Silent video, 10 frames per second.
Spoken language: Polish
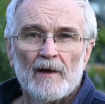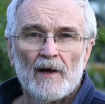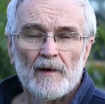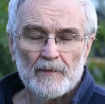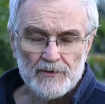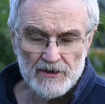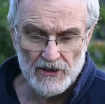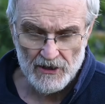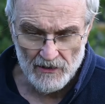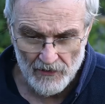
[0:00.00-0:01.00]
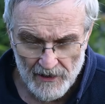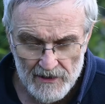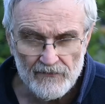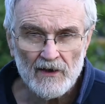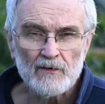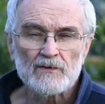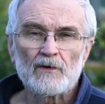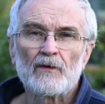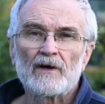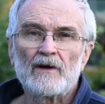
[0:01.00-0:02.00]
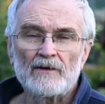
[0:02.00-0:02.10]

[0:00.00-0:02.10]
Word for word: e, przyniesie trochę żwiru z góry,